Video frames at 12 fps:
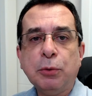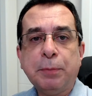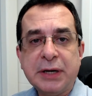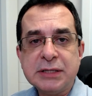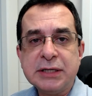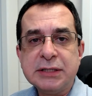
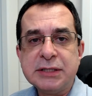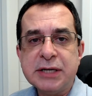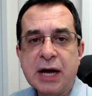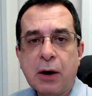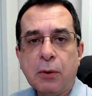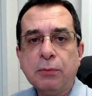
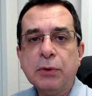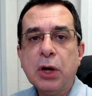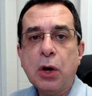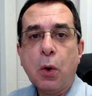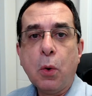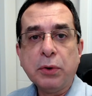presencial,
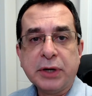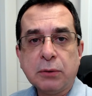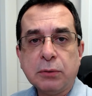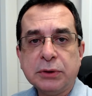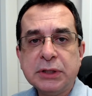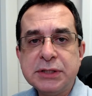o que
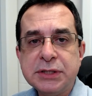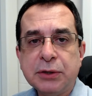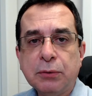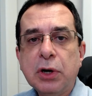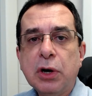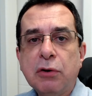
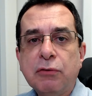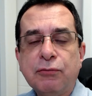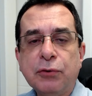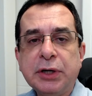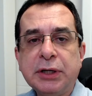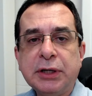aconteceu
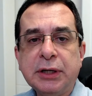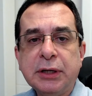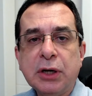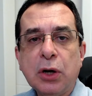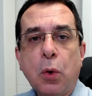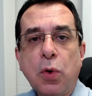foi que
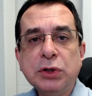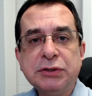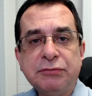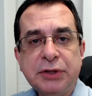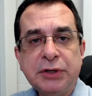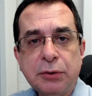
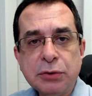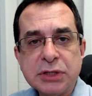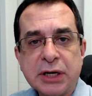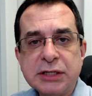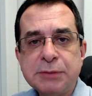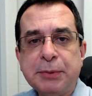os vírus
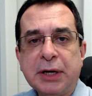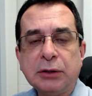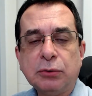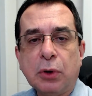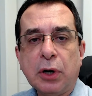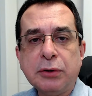
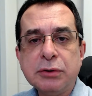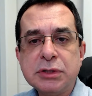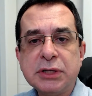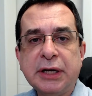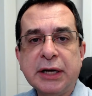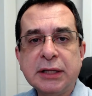
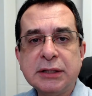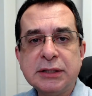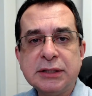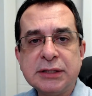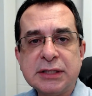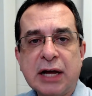respiratórios, que
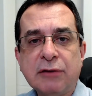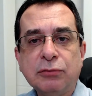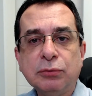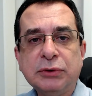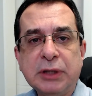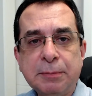antes
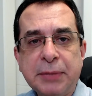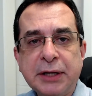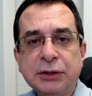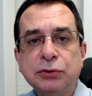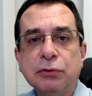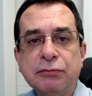estavam
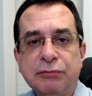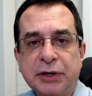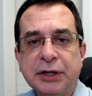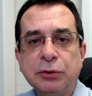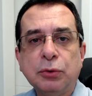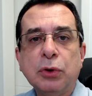também
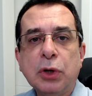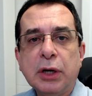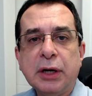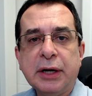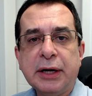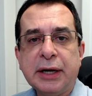sofrendo
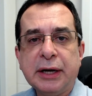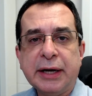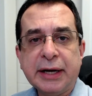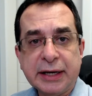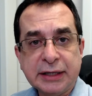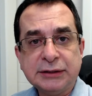
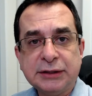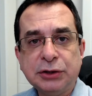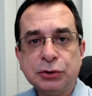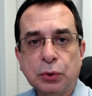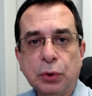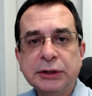é, é,
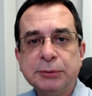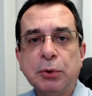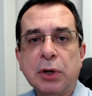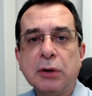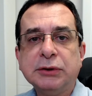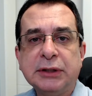restrições
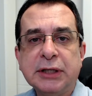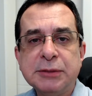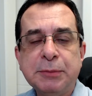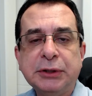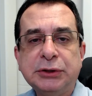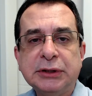por causa
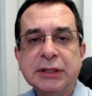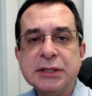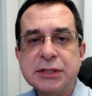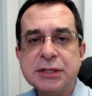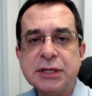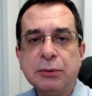das
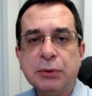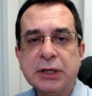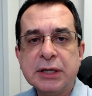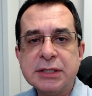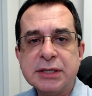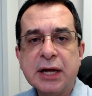medidas de
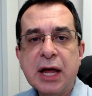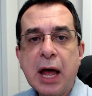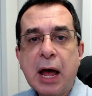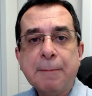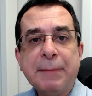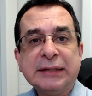segurança,
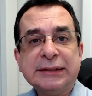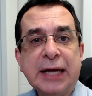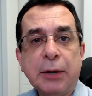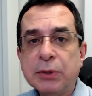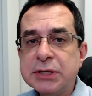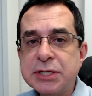
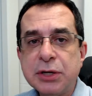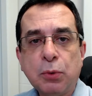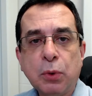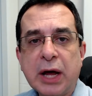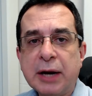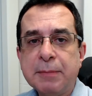passaram a
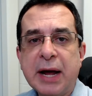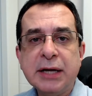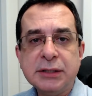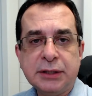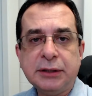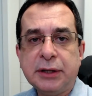circular
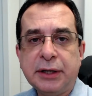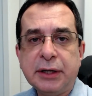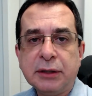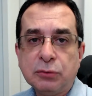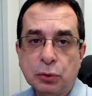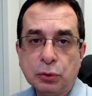mais
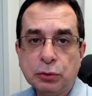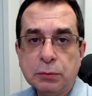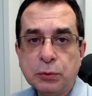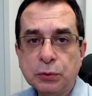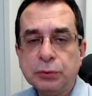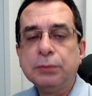entre todo
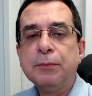mundo.